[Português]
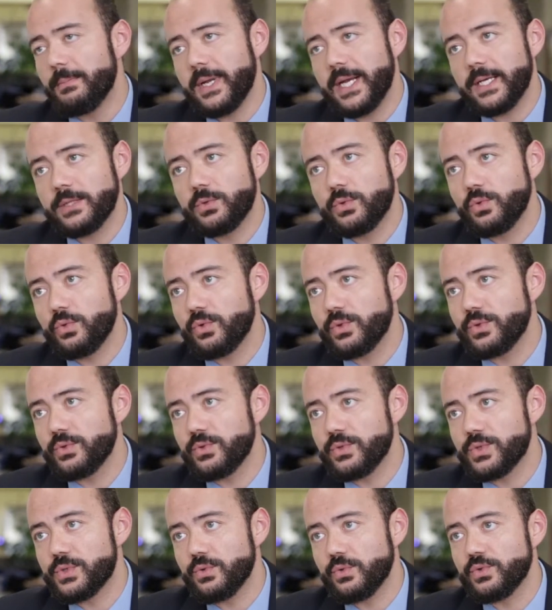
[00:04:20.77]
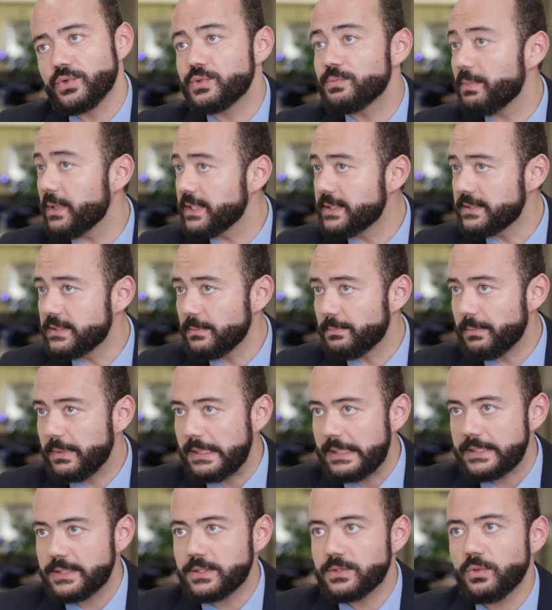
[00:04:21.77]
para todos os
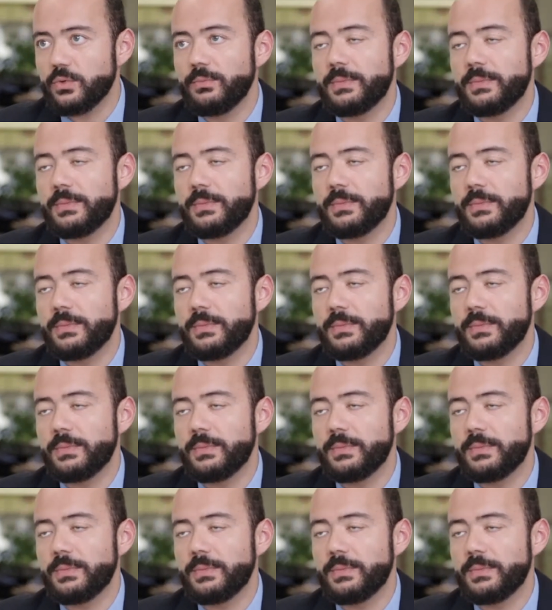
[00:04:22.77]
participantes.